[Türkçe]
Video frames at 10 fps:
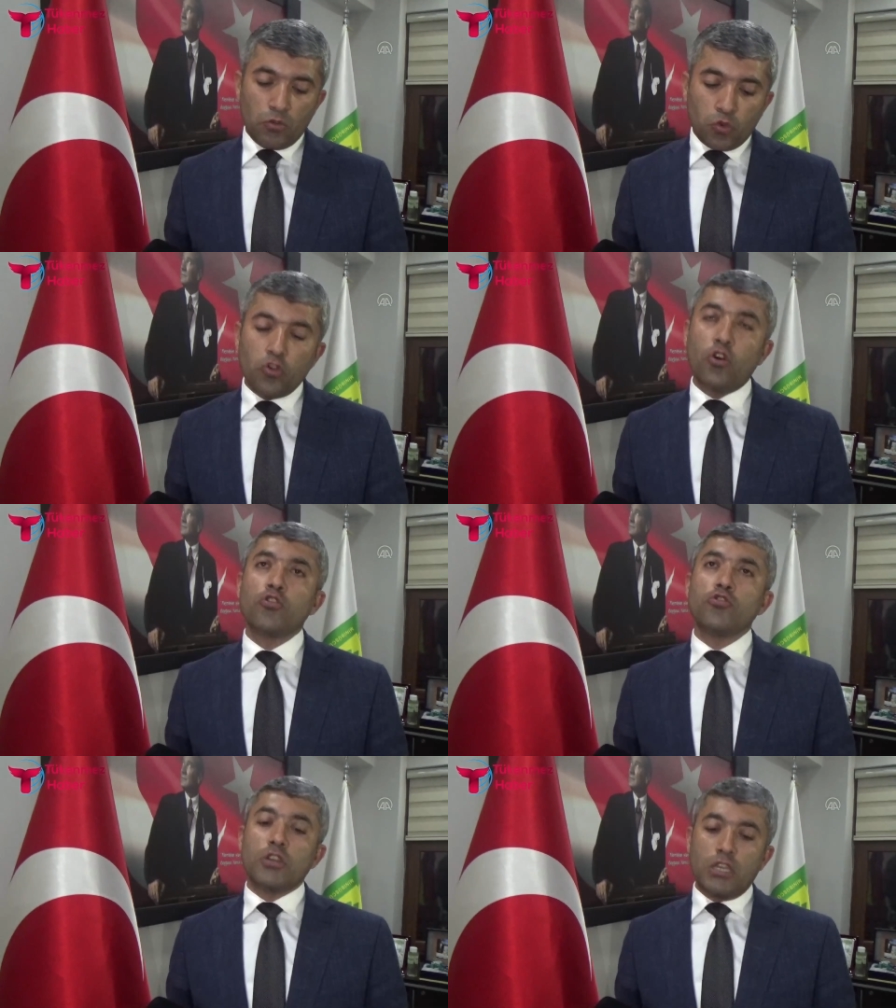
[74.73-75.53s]
dün
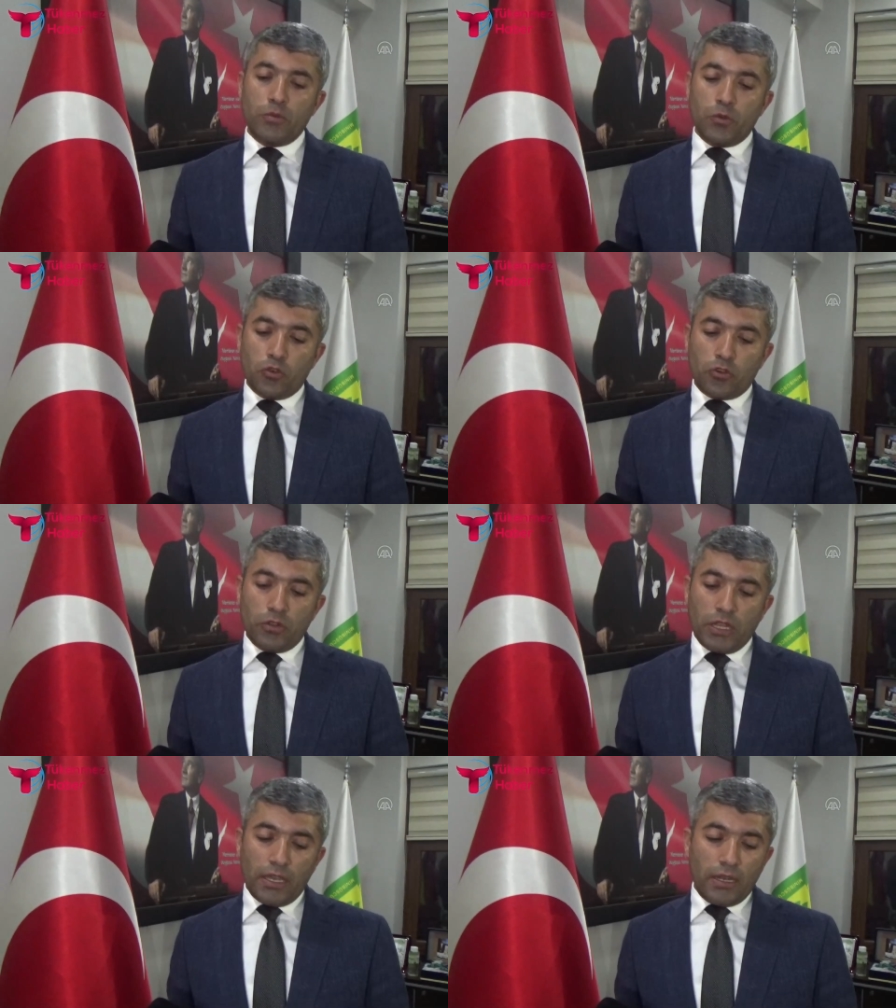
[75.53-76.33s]
olduğu gibi
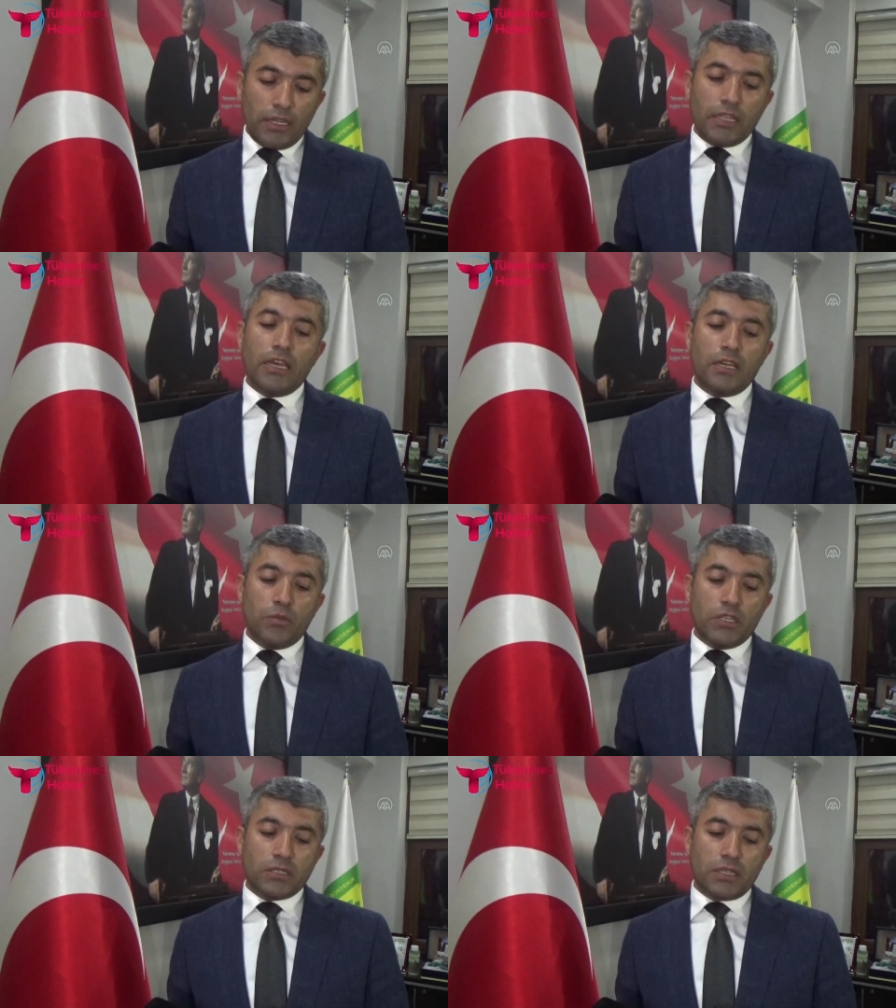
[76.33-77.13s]
bugün de
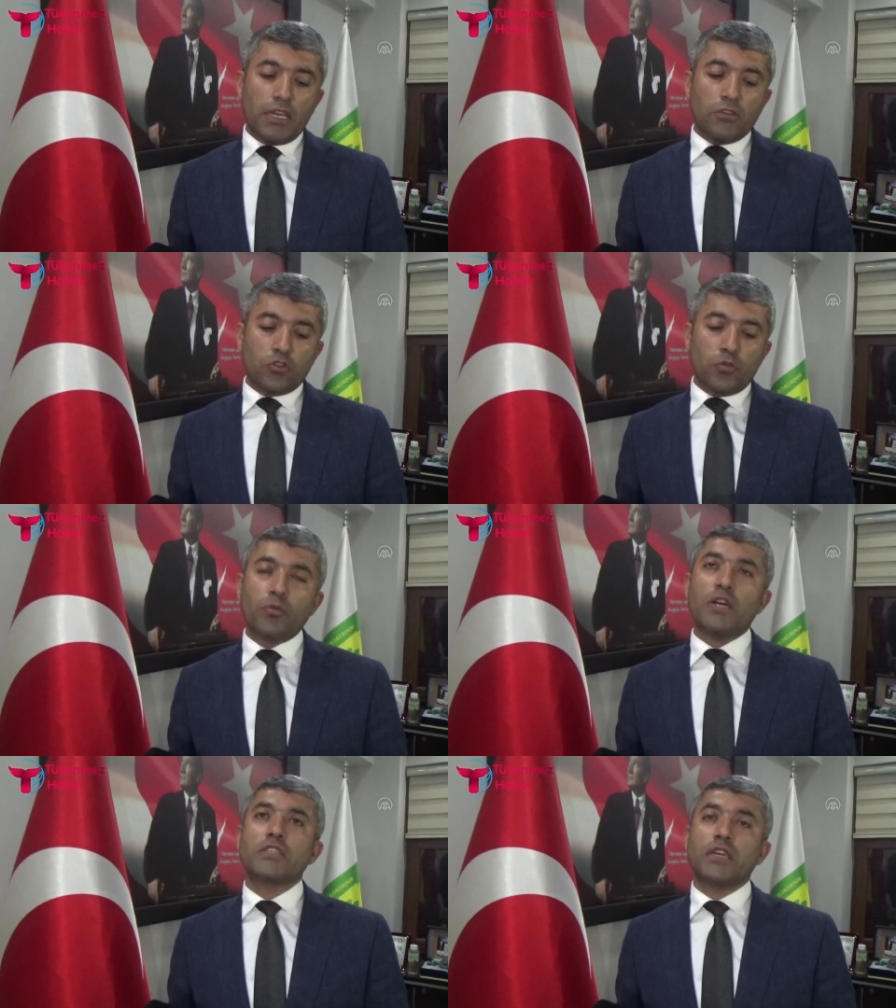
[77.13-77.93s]
liderimiz Sayın
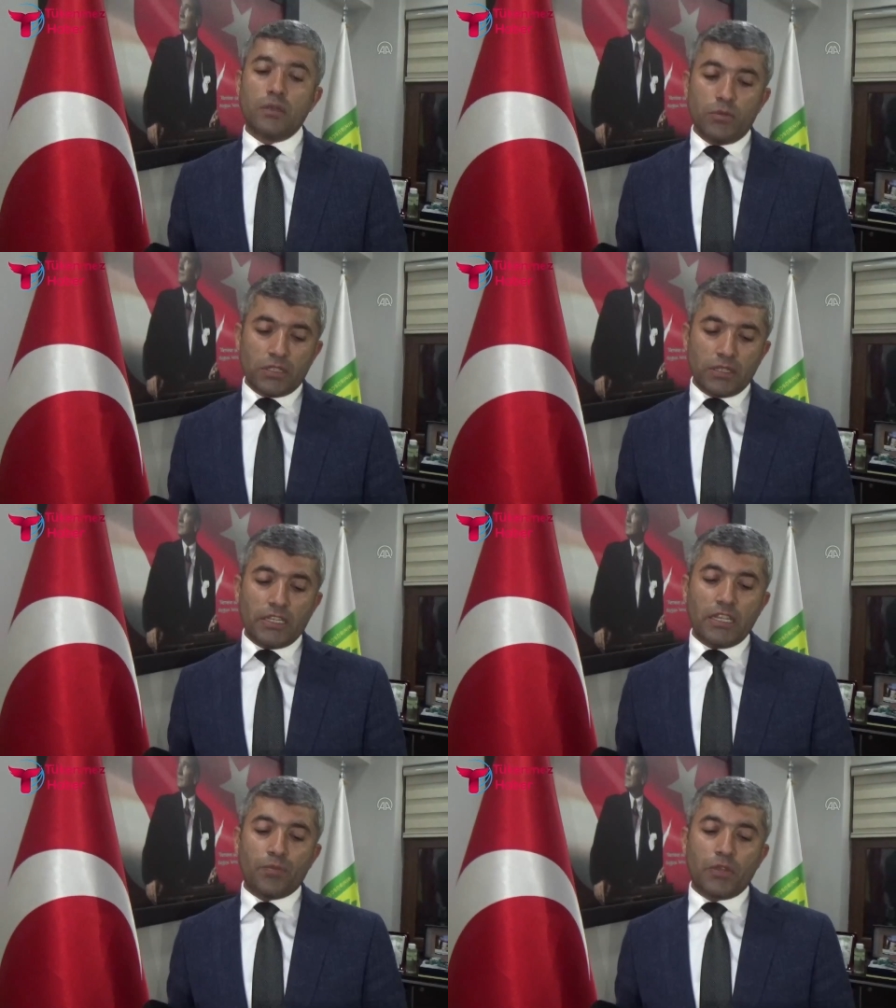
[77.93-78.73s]
Cumhurbaşkanımız
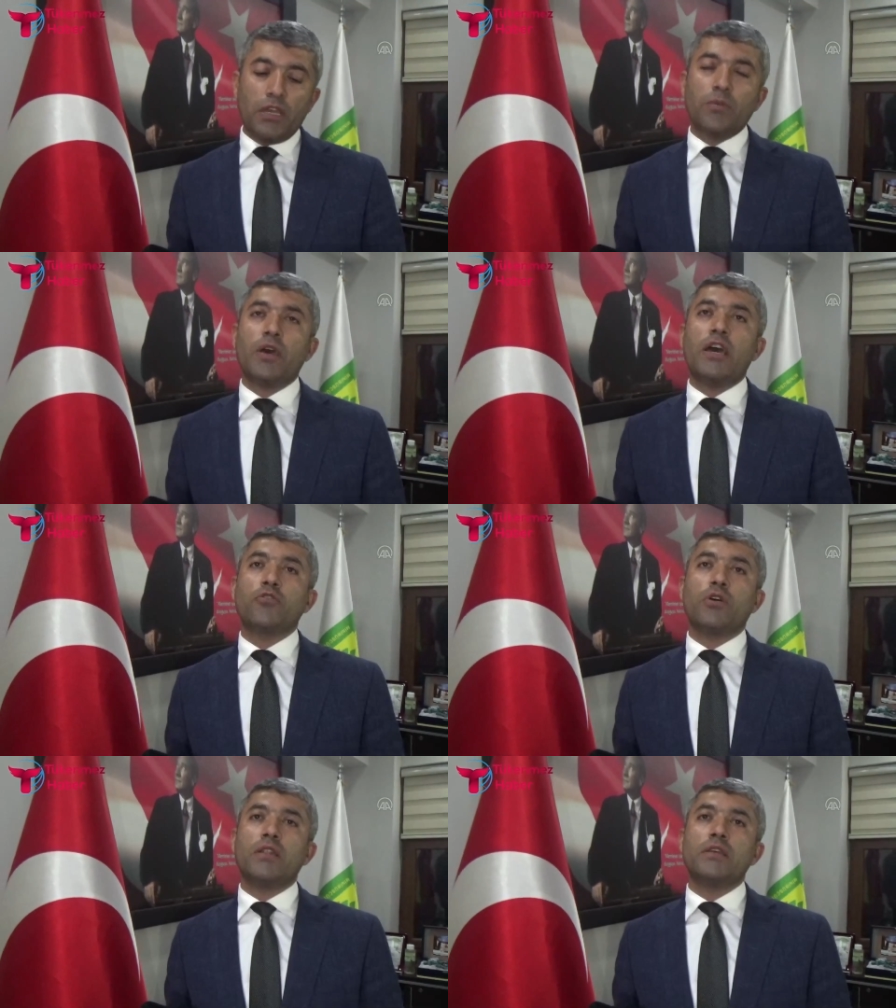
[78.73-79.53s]
Recep Tayyip
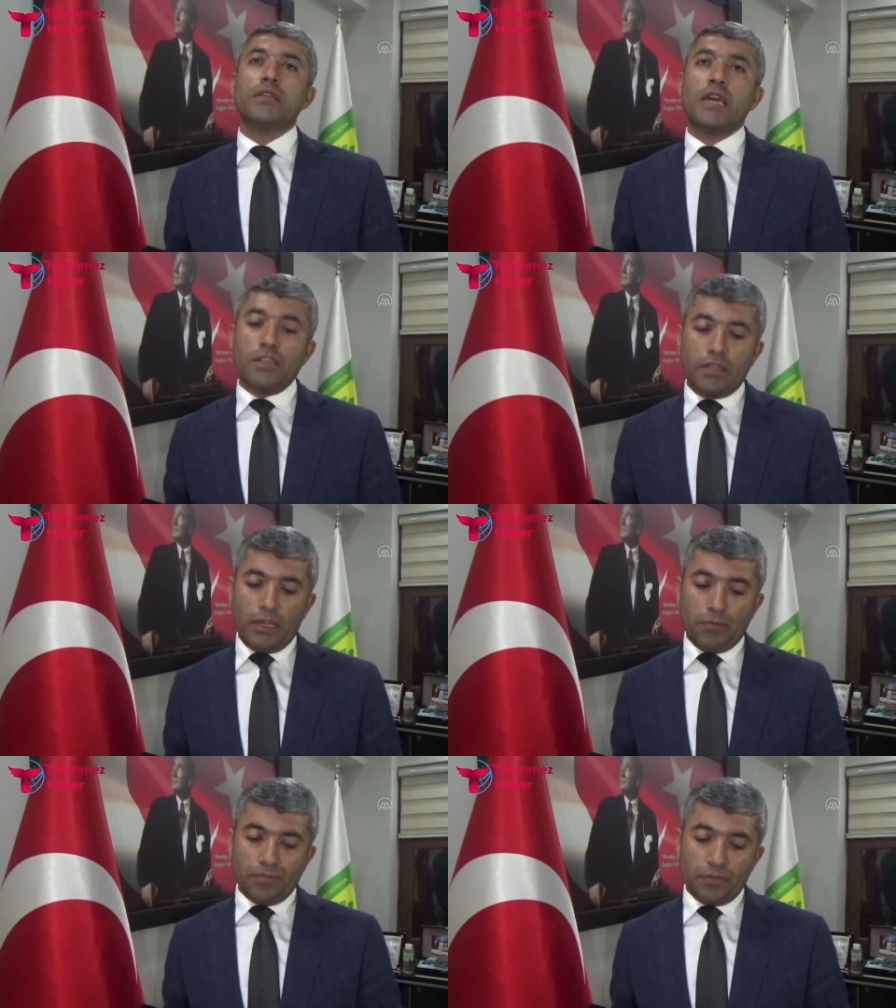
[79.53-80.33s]
Erdoğan'ın yanındayım.